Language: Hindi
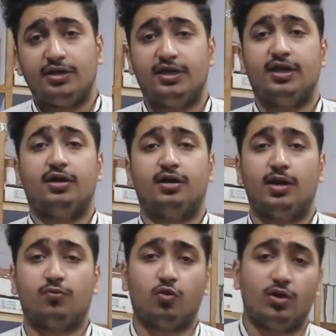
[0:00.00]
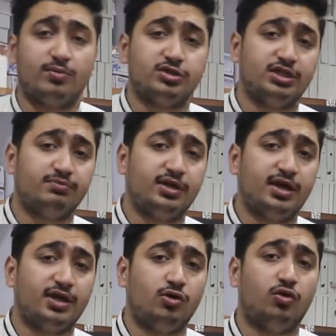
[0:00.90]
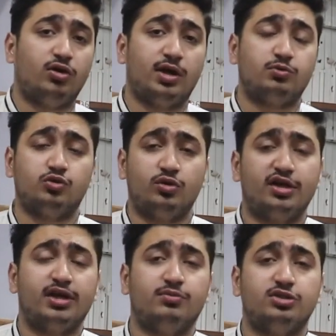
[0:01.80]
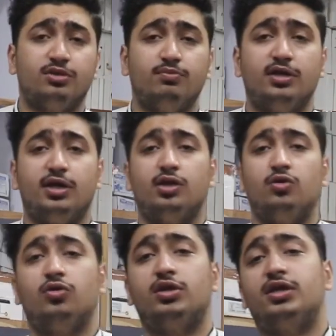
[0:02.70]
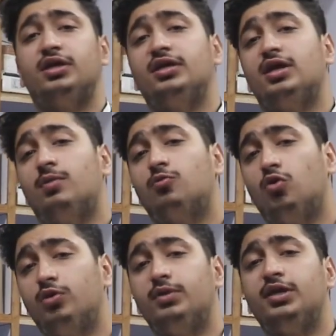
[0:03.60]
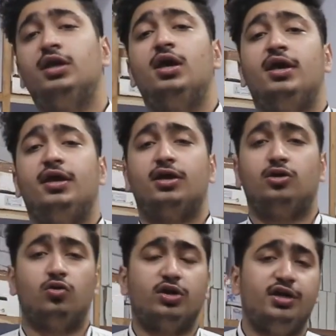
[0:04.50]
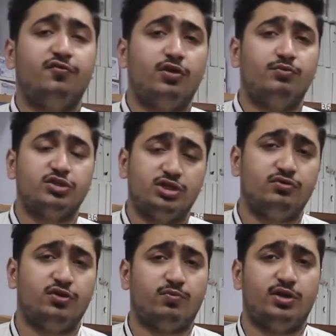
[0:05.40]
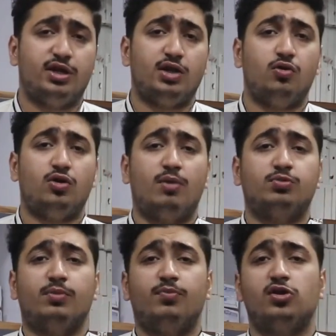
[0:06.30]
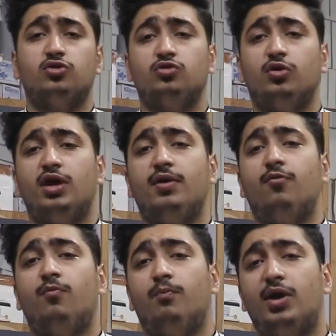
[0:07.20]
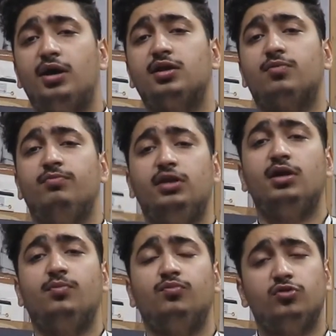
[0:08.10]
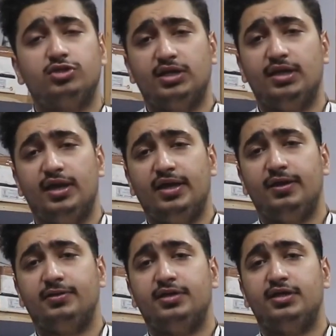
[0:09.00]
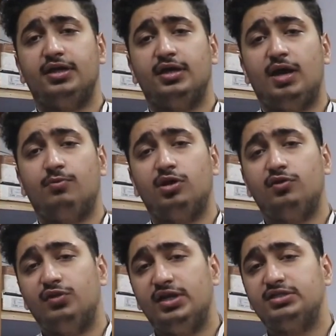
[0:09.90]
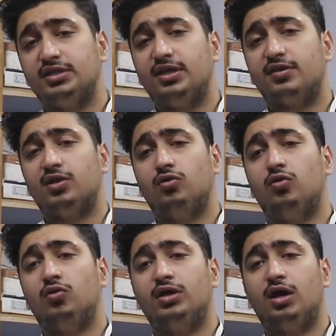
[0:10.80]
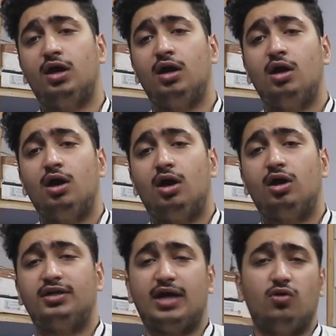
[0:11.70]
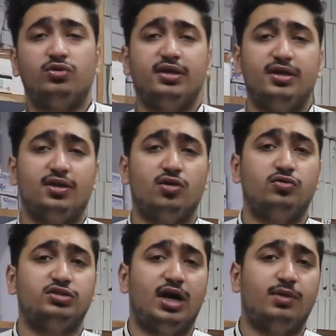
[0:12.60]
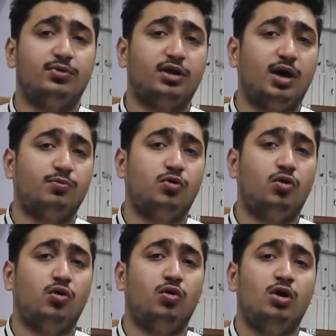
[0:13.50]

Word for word: ठीक है अगर आप सोडा मशीन बना रहे हो अगर आप शुगर कैन मशीन बना रहे हो ठीक है या आप कोई भी एक अनोखी डिफरेंट मशीनरीज बना रहे हो और आपके पास जो है वो पार्ट्स मिलना मुश्किल है ठीक है आप अगर विलेज एरिया से हो या टाउन एरिया से हो जहाँ पर आपको